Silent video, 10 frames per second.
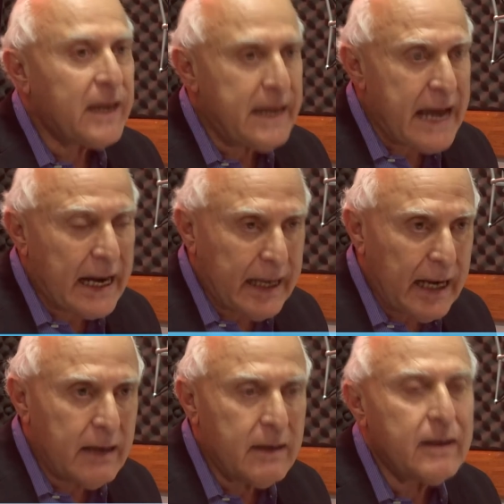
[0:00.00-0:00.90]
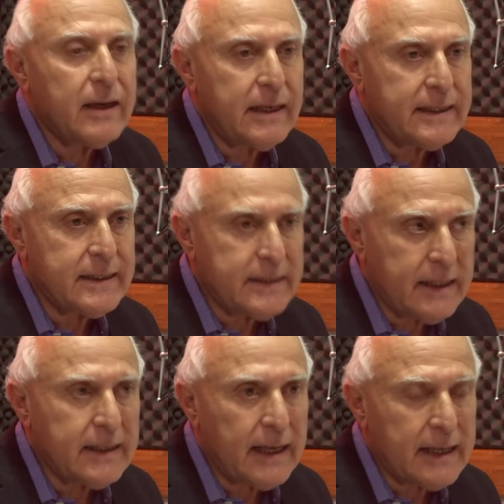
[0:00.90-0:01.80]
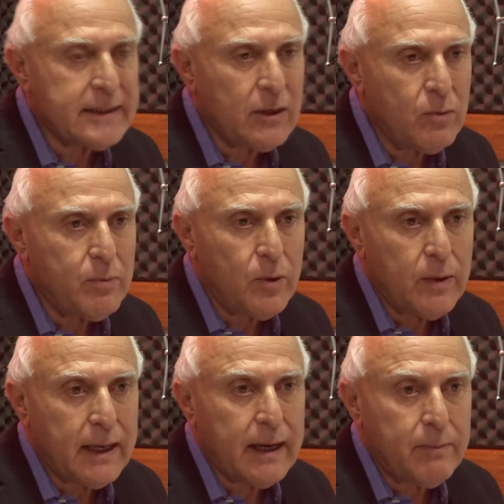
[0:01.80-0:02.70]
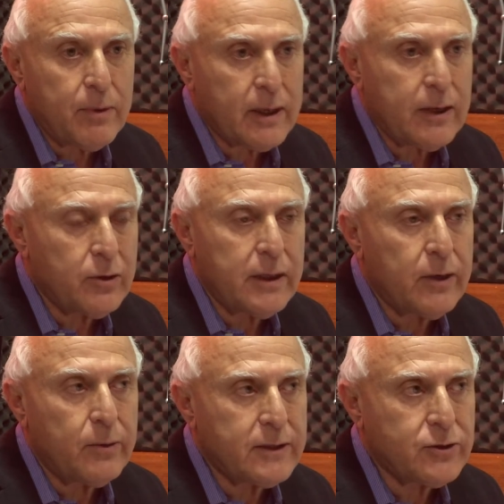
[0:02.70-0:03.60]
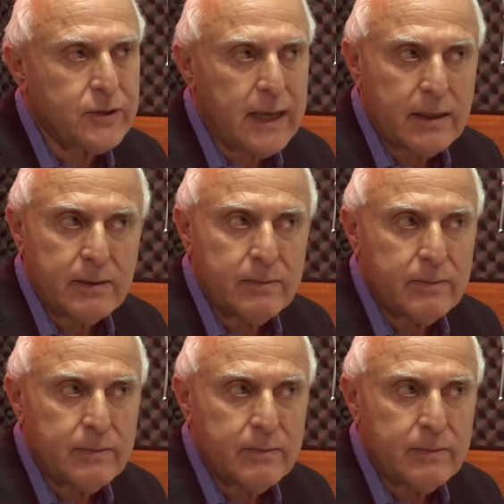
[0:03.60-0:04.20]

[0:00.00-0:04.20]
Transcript: y aquel que necesita de la salud pública porque no tiene obra social.